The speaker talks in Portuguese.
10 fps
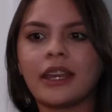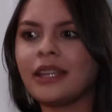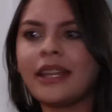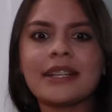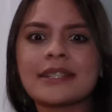
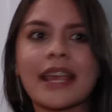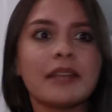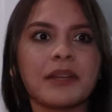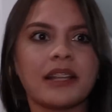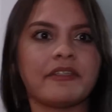E nem
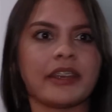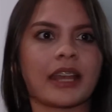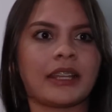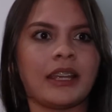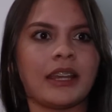sempre ele vem
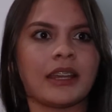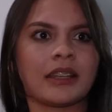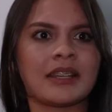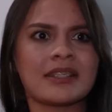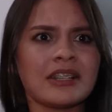aqui.
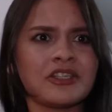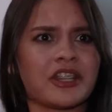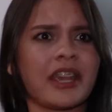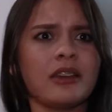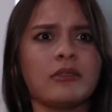Que
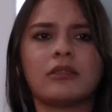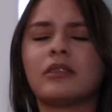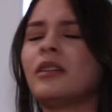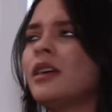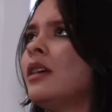exagero!